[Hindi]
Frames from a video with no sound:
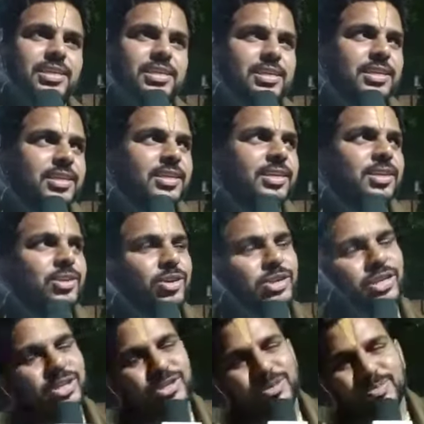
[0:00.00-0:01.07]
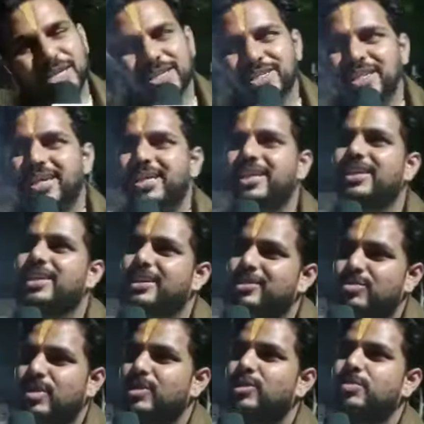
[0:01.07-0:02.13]
क्योंकि ये जो वृक्ष हैं ये रस
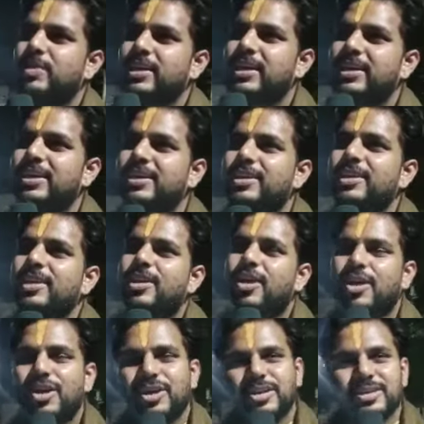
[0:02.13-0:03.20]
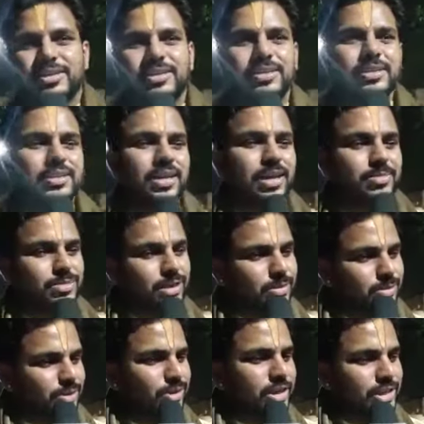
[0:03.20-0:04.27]
स्वरूप हैं और हम
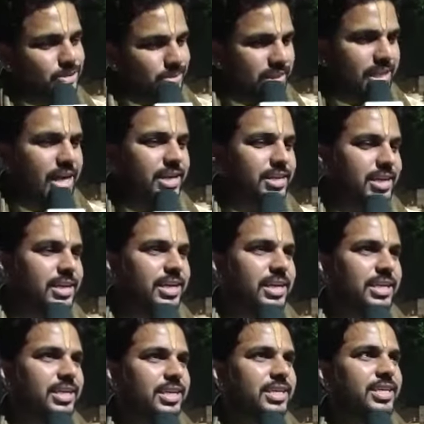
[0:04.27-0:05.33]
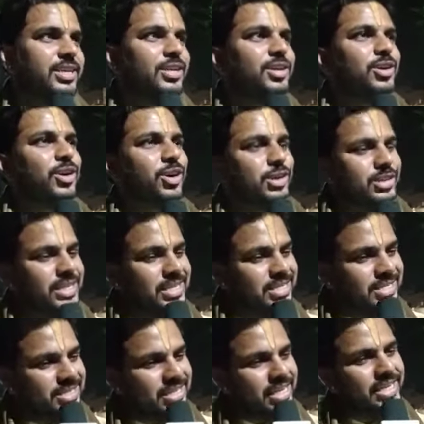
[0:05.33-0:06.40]
सबको रस प्रदान कर रहे हैं और रस
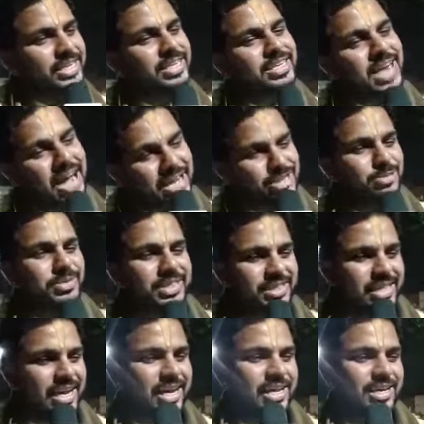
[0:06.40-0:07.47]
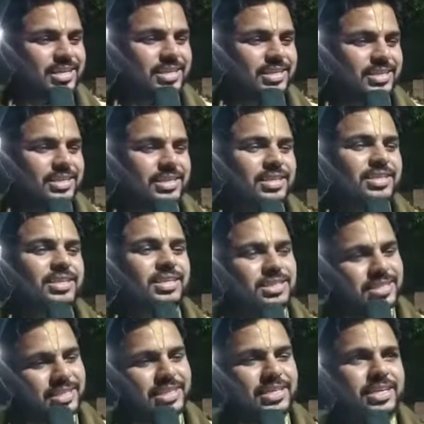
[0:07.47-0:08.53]
से ही रास बनता है
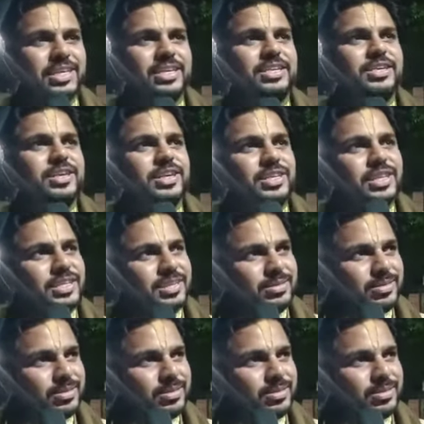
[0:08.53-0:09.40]
इसीलिए ये